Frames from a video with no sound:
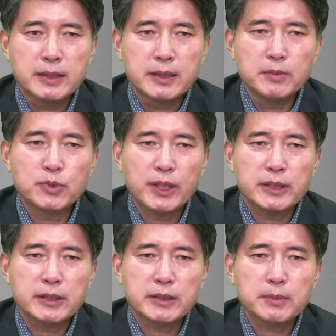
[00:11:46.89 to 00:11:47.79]
임문환
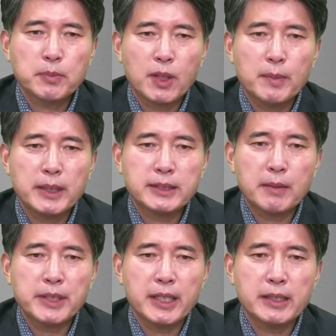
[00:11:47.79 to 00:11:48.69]
씨를 포함한
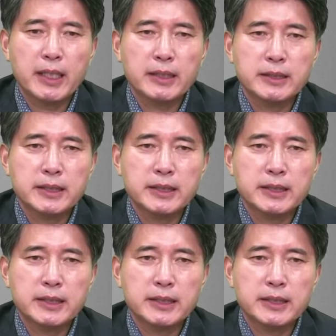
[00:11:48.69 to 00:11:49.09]
삼 인에 대한